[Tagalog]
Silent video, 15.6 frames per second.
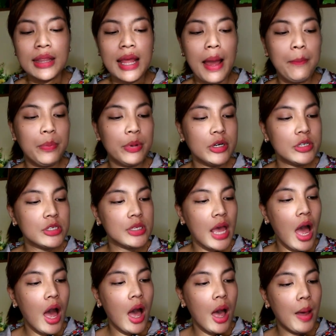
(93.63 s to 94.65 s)
Tapos,
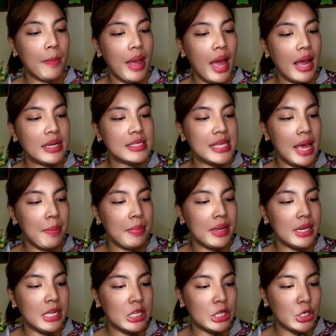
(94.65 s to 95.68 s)
um, ang
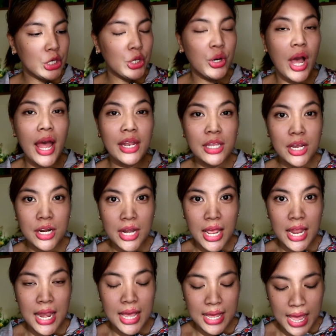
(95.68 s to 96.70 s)
sabi dito, yung
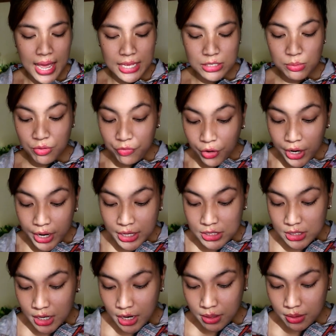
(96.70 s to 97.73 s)
Anderella, guys, before I
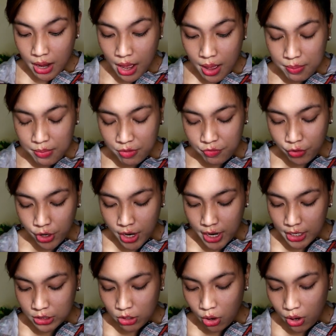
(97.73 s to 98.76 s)
start, uh, before
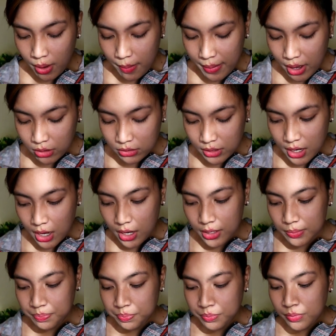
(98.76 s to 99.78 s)
I talk about
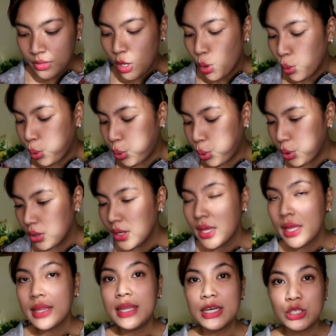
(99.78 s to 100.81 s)
the,
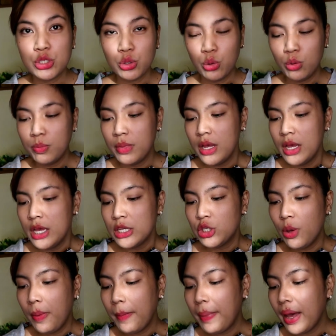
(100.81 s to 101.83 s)
the soap,
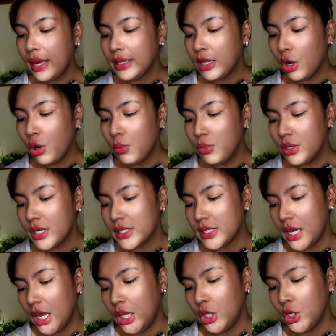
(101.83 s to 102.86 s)
so, papakita ko muna
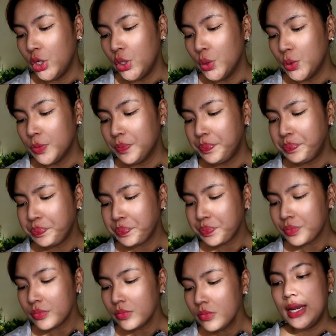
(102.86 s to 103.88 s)
sa inyo yung
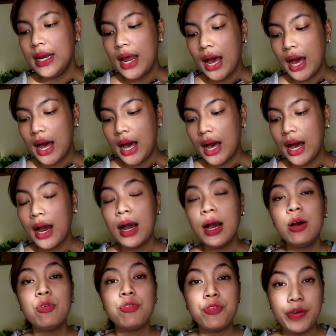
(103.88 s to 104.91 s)

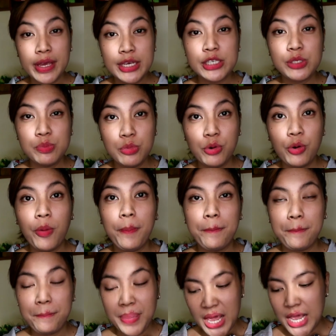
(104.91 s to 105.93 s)
nilang Facebook
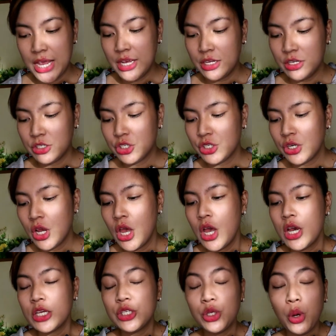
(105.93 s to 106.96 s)
page.
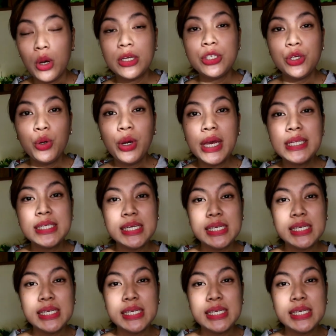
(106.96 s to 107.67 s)
So, as you can